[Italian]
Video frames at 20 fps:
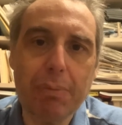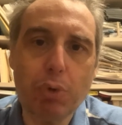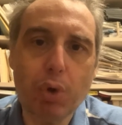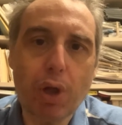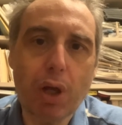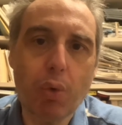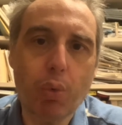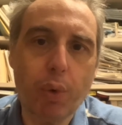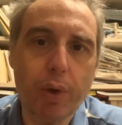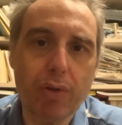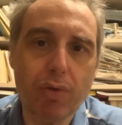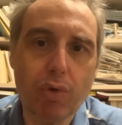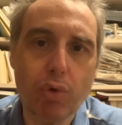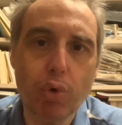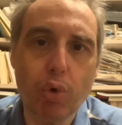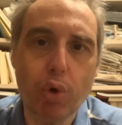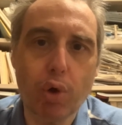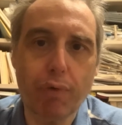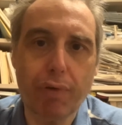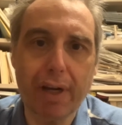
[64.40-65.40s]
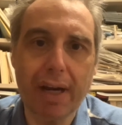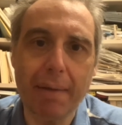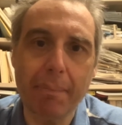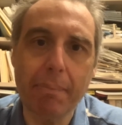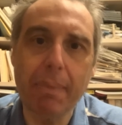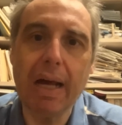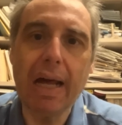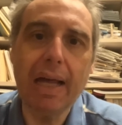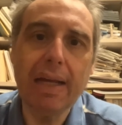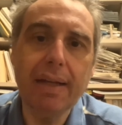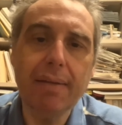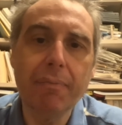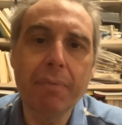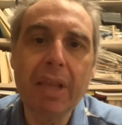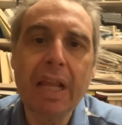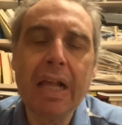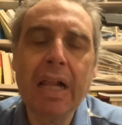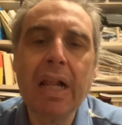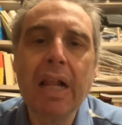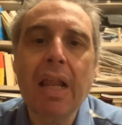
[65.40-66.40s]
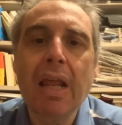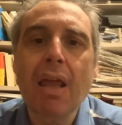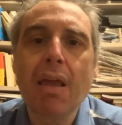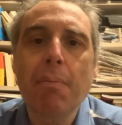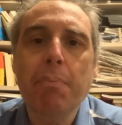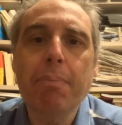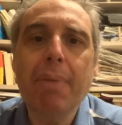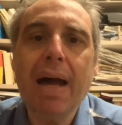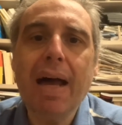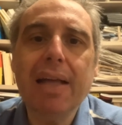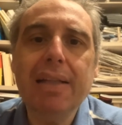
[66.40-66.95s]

che questo non lo farà mai. Ma